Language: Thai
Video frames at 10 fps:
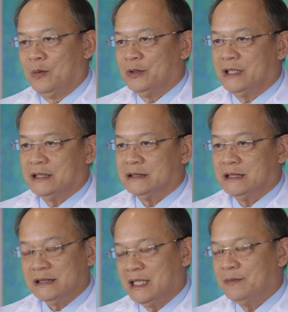โรบอติก
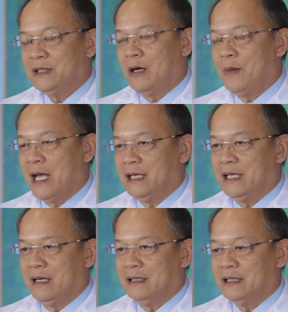ซิสเต็มเข้ามา
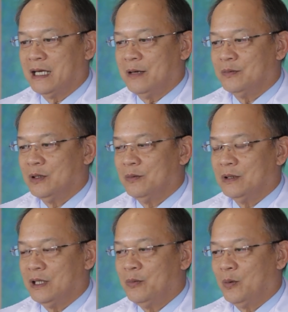เนี่ยนะครับระ
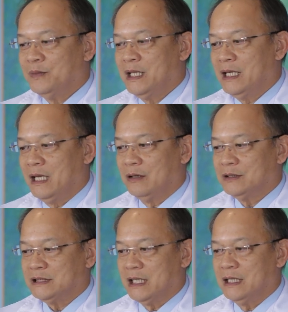ระบบนี้เนี่ยเรา
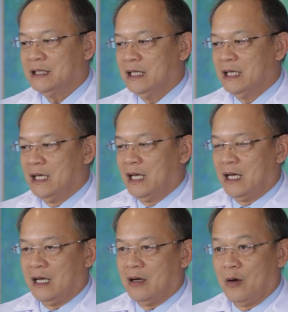จะใช้
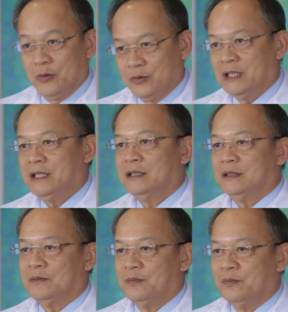คอมพิวเตอร์
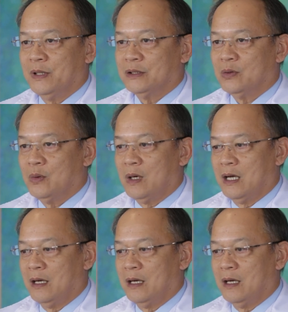เป็นตัว